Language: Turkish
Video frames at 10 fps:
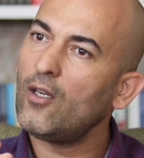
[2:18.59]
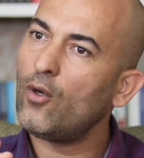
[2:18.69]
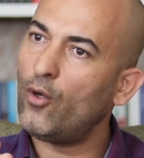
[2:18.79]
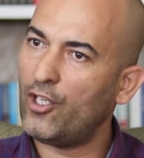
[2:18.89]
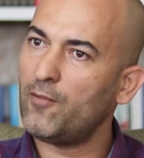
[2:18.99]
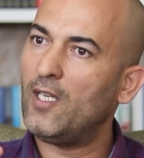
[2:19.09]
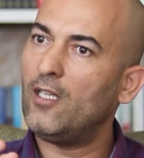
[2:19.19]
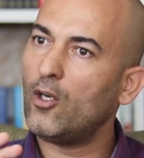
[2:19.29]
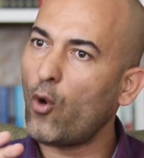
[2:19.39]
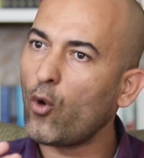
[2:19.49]

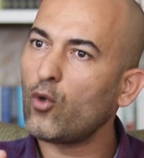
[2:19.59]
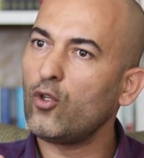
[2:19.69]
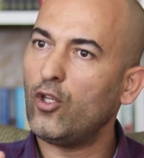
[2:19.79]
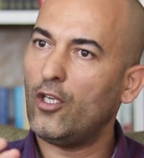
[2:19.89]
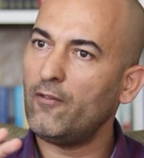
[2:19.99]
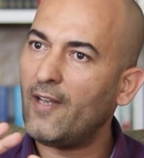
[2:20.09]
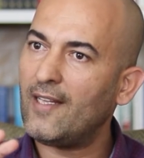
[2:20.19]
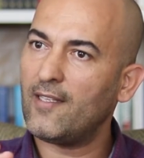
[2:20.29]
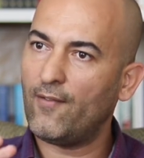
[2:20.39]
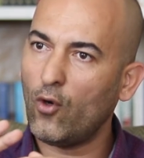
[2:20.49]
öğretmenler okullar,
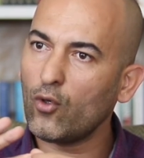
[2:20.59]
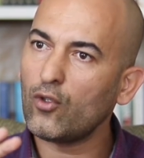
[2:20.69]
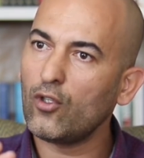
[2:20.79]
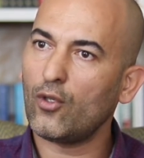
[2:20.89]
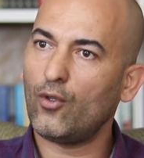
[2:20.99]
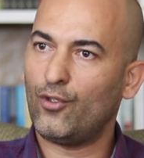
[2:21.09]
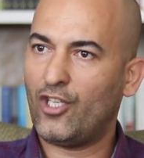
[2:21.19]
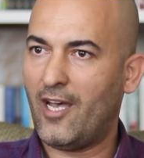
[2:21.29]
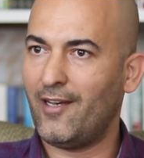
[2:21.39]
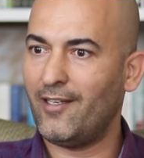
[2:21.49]
felsefe okullar o
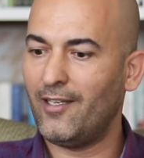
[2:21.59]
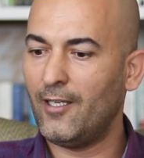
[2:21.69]
çağı